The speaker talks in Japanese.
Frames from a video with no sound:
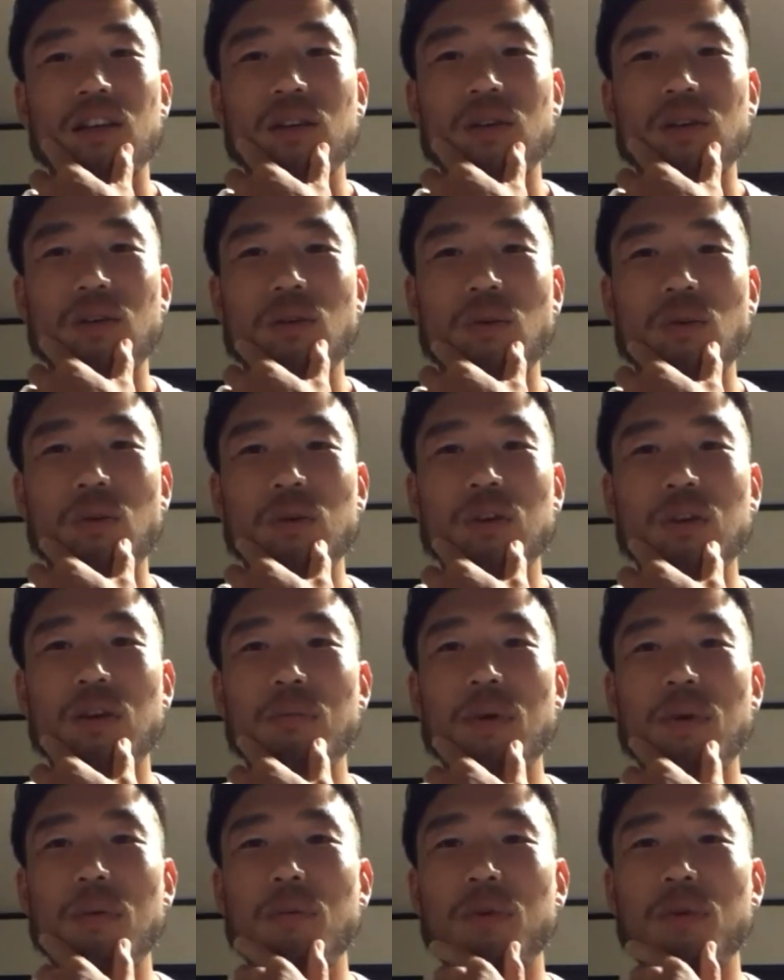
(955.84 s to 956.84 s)
ここで
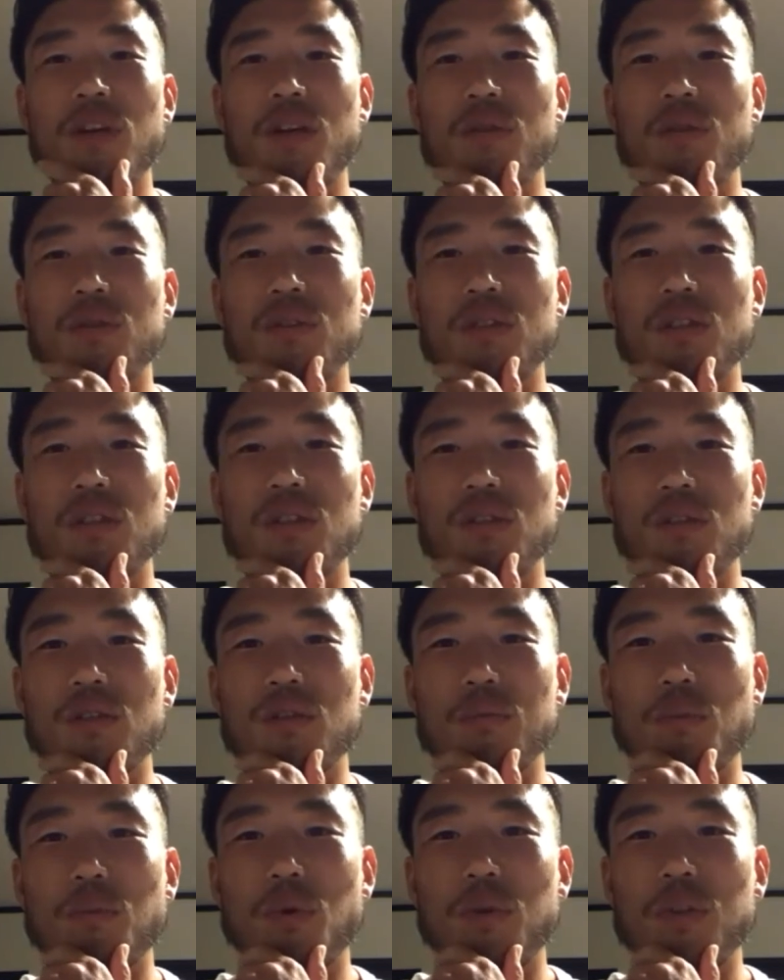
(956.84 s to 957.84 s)
守れるっていう
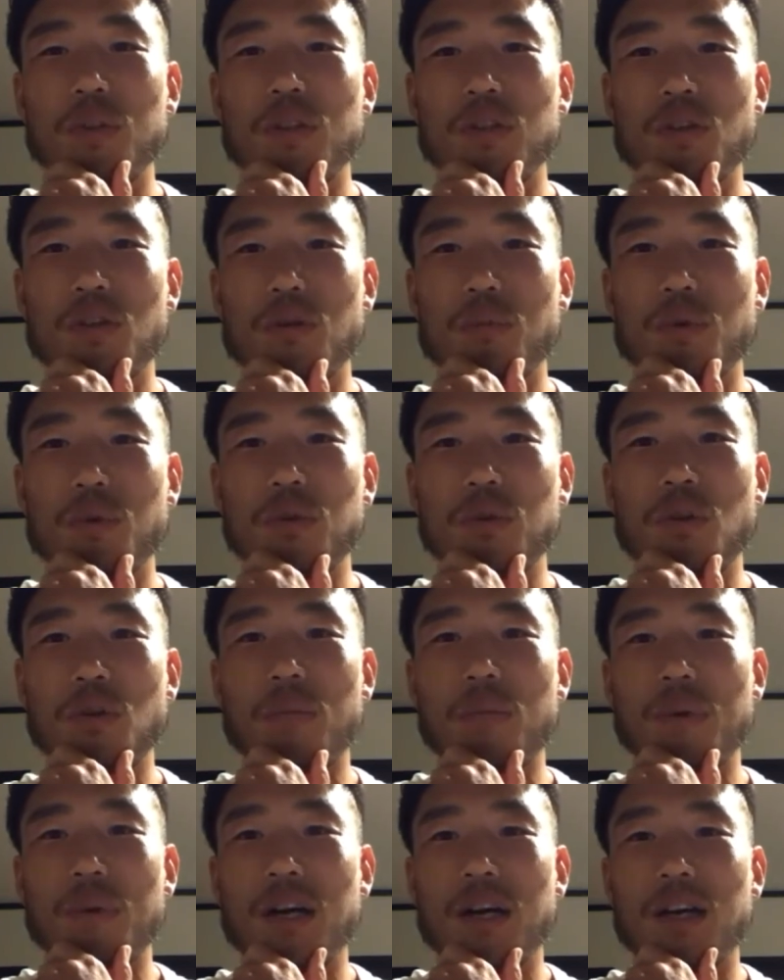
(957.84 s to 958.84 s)
ポイントを持っとけ
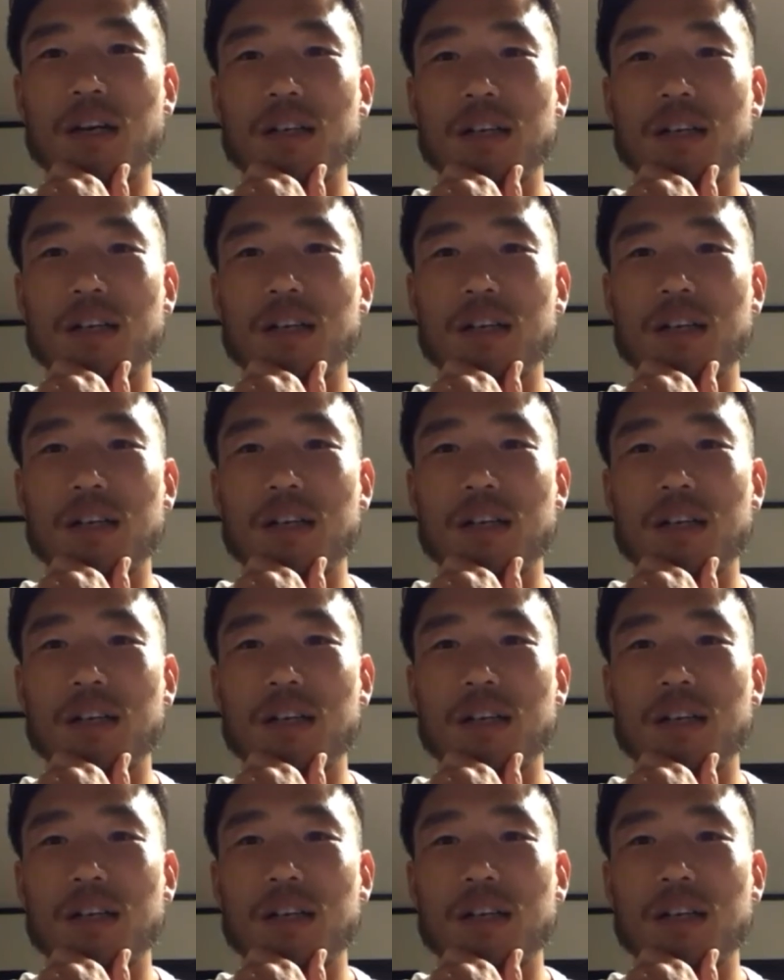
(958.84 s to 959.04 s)
ば、